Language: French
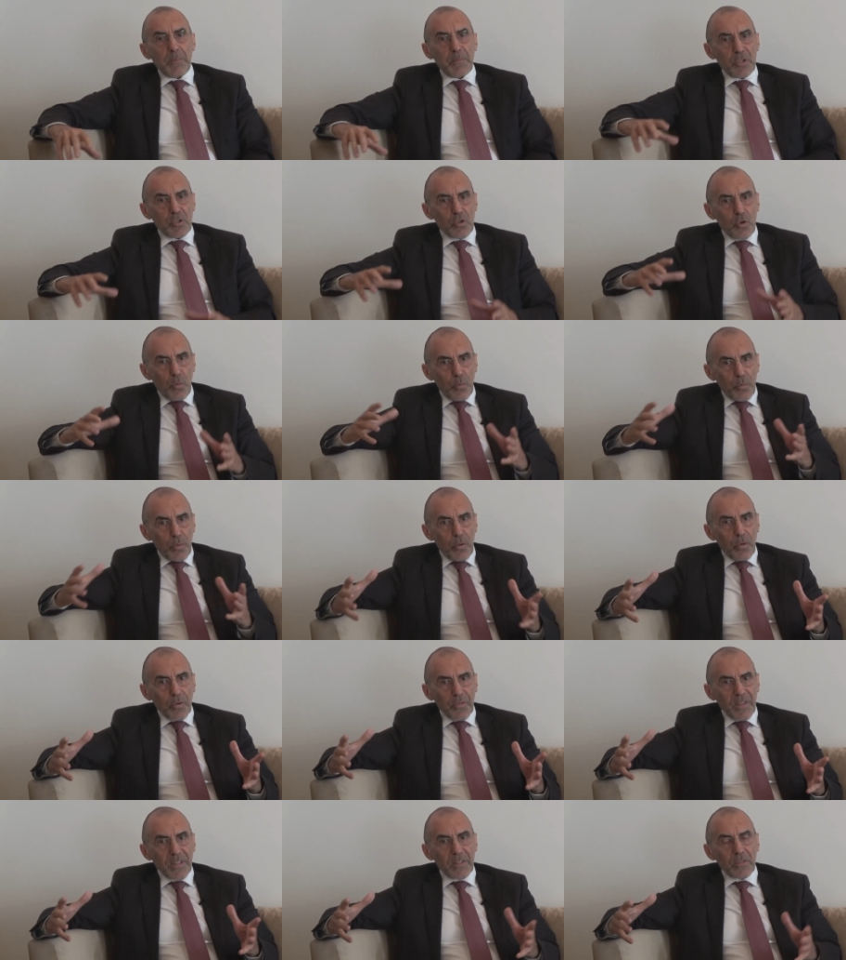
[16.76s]
Mais je
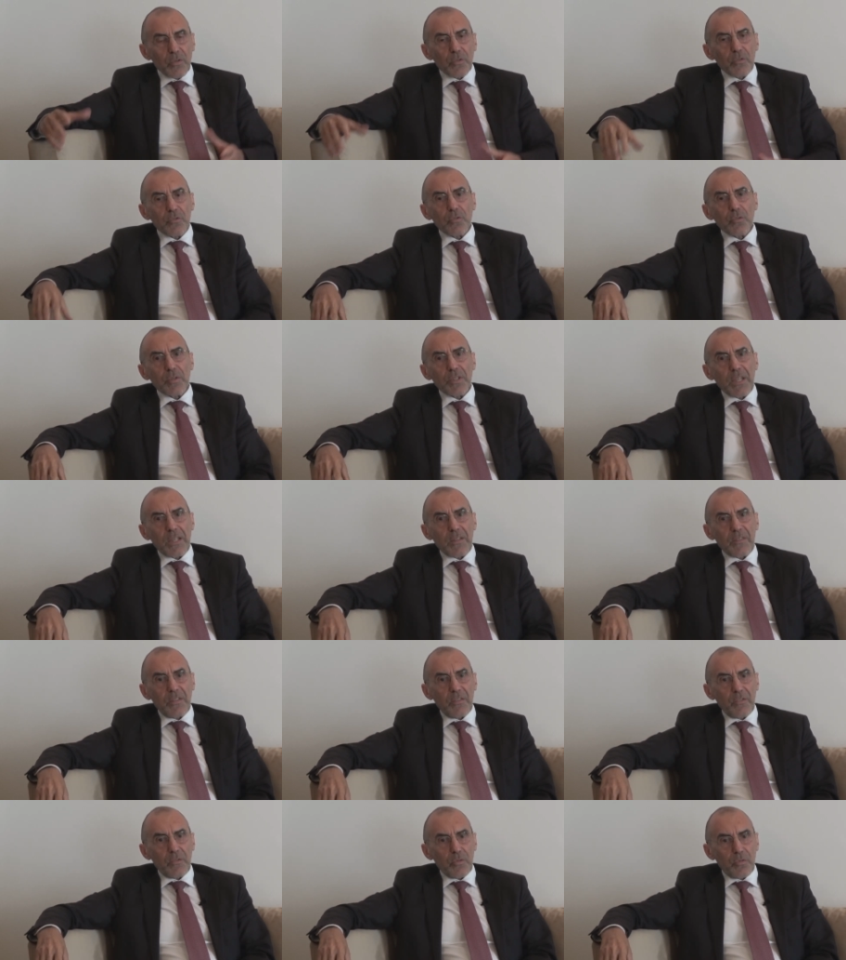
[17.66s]
comprends cette tension qui
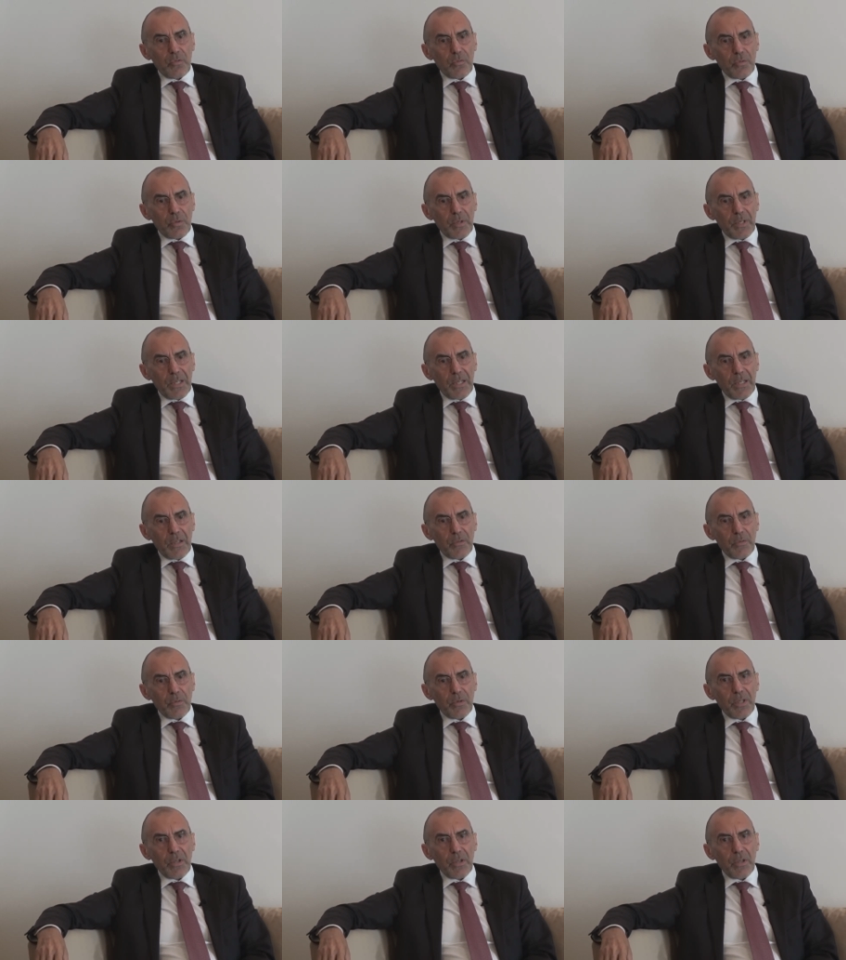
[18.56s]
existe sur les,